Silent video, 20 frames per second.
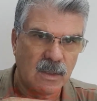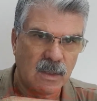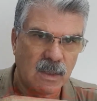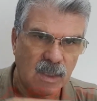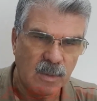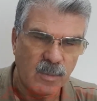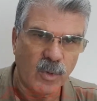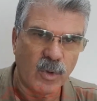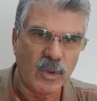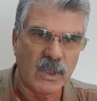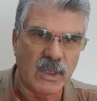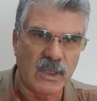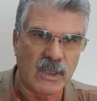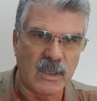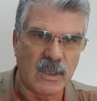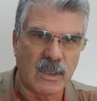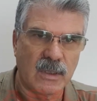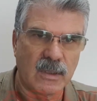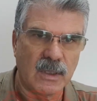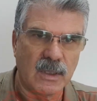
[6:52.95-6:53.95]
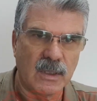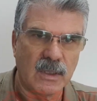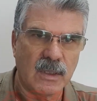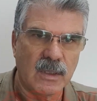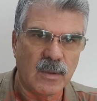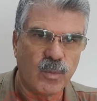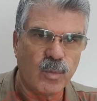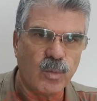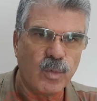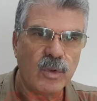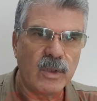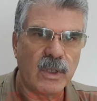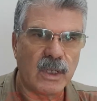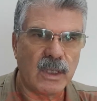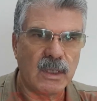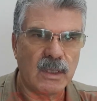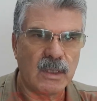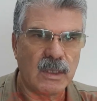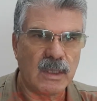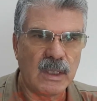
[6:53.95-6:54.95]
Limonu da sıktık.
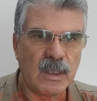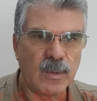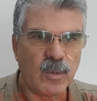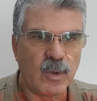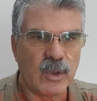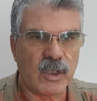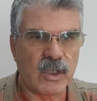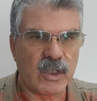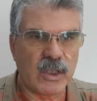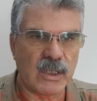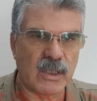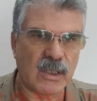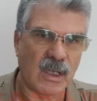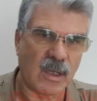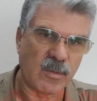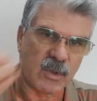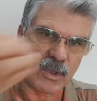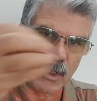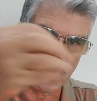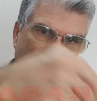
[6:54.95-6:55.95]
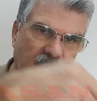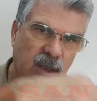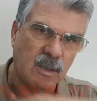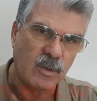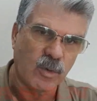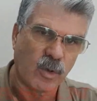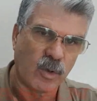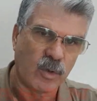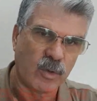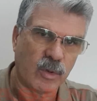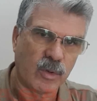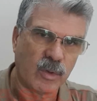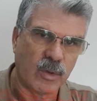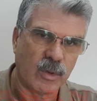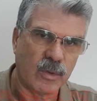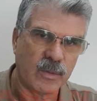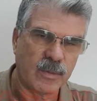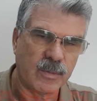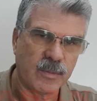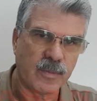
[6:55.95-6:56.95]
Bunları limon içine sarımsakları
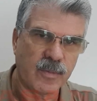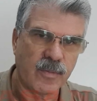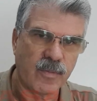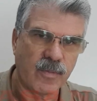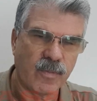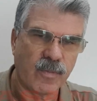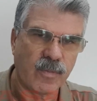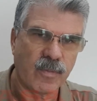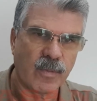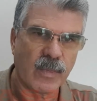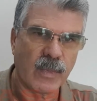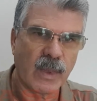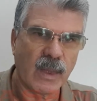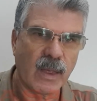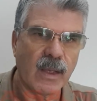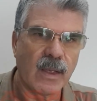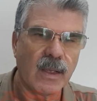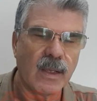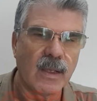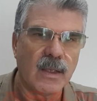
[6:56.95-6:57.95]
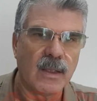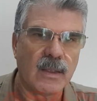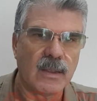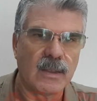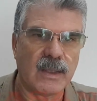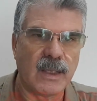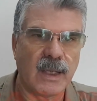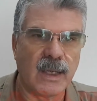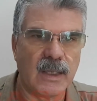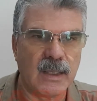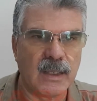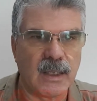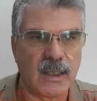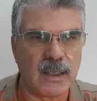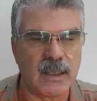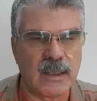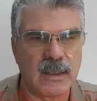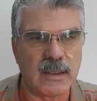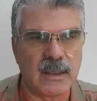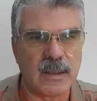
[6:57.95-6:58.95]
koyduk. Değerli
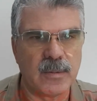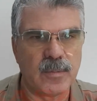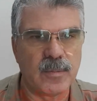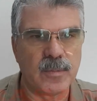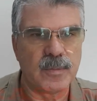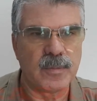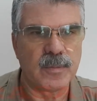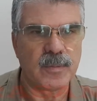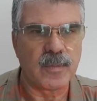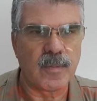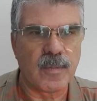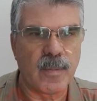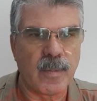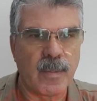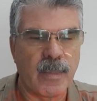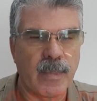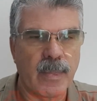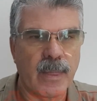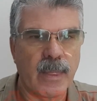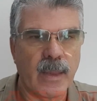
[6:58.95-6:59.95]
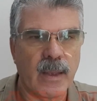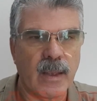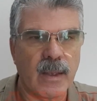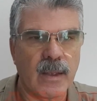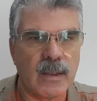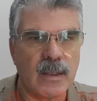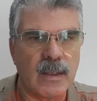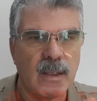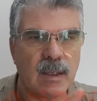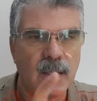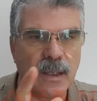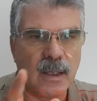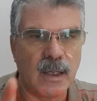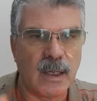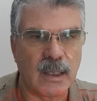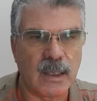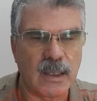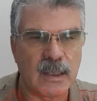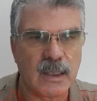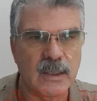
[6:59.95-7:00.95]
kardeşlerim,
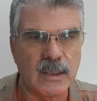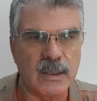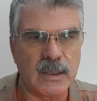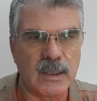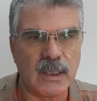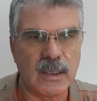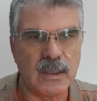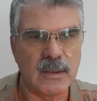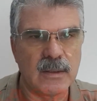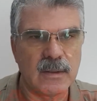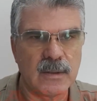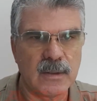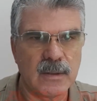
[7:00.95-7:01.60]
arkadaşta